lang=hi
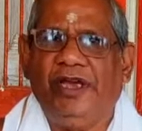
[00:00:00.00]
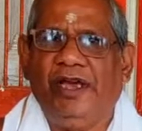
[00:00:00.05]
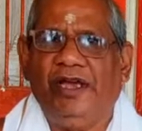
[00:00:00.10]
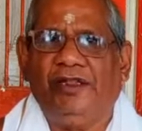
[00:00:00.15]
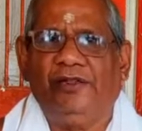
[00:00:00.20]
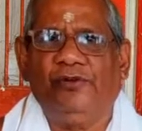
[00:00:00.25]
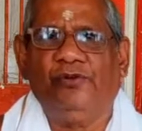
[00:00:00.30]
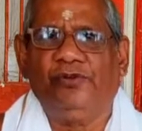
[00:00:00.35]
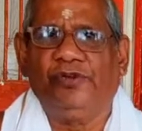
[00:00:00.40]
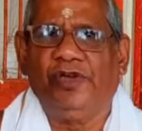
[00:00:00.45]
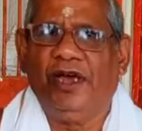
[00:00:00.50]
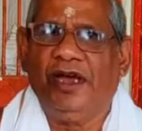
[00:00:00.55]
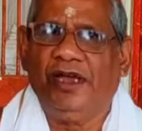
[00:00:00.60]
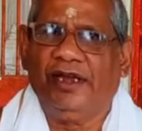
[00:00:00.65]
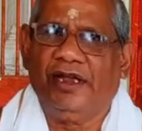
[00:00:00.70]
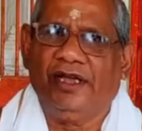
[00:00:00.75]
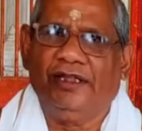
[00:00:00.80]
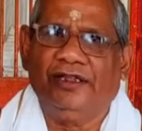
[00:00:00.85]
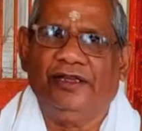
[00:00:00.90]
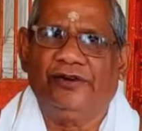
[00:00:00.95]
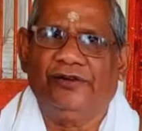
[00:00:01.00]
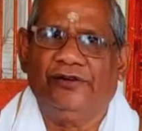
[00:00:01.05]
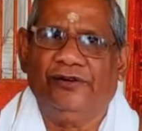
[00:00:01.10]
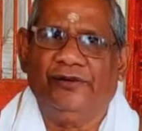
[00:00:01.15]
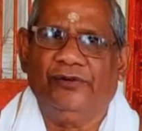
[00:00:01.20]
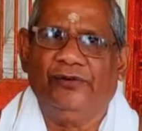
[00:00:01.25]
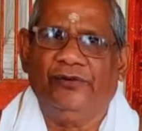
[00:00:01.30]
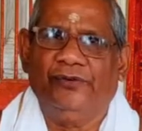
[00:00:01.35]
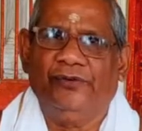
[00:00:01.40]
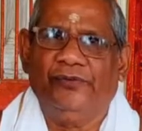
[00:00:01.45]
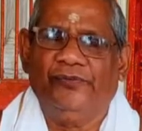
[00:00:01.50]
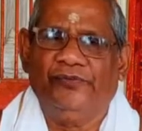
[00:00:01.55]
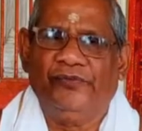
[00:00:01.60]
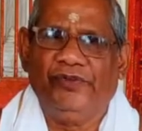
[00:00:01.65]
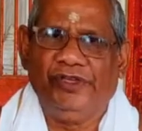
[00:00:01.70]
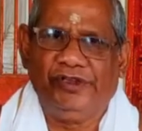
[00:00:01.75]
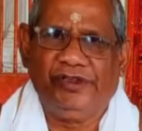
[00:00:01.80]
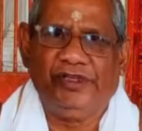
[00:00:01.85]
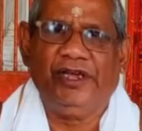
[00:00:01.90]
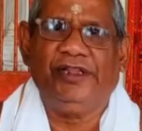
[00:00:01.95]
आए तो उसका अनादर न हो
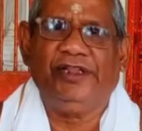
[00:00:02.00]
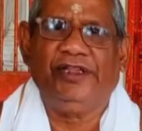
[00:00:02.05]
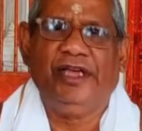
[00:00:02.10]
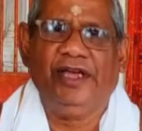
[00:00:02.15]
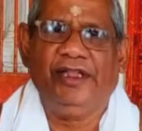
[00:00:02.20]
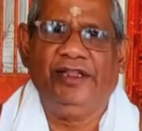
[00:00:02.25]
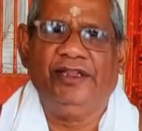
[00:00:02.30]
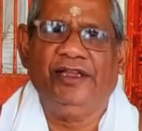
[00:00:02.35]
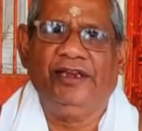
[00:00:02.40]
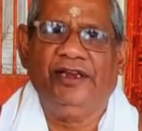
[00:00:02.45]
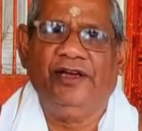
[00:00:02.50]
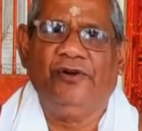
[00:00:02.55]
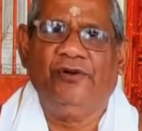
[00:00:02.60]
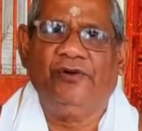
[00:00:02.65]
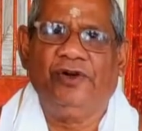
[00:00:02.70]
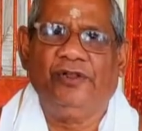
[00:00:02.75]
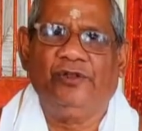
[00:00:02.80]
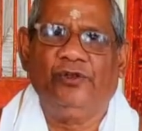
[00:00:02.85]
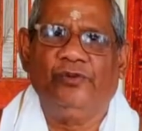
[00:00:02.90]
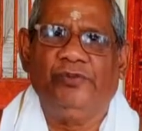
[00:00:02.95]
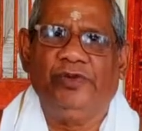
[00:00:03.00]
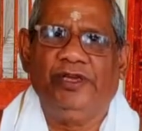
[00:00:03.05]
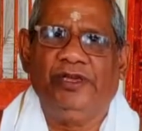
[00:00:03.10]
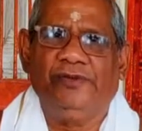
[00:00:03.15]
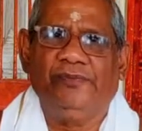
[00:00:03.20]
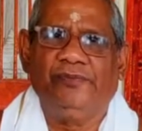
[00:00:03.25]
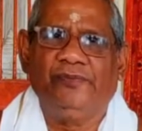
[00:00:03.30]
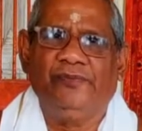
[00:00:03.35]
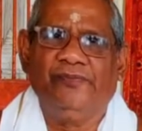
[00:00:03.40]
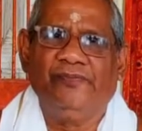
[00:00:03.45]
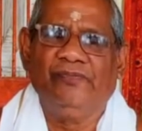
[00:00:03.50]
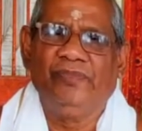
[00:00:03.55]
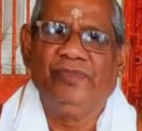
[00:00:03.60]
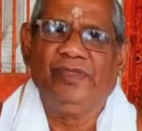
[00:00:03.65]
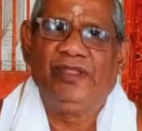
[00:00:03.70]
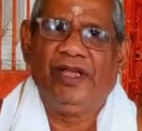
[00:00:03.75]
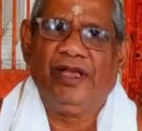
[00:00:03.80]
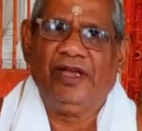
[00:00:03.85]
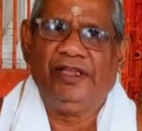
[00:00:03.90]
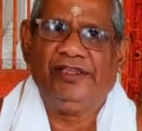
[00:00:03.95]
इसका ध्यान देना होगा
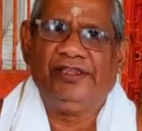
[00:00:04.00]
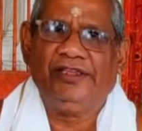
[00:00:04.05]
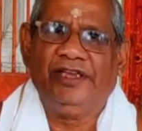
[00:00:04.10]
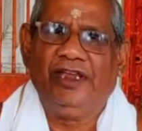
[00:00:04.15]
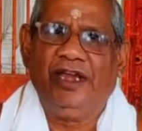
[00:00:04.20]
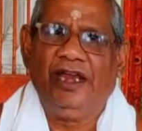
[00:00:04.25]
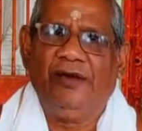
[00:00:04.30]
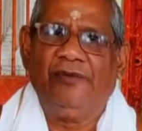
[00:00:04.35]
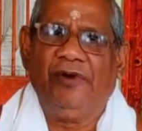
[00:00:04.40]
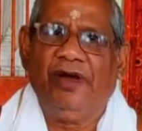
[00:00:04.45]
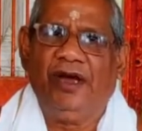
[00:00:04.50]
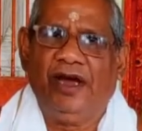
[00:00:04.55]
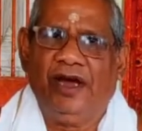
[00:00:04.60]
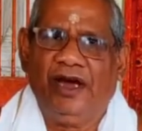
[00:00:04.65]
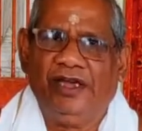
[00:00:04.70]
तुम्हें इसके अलावा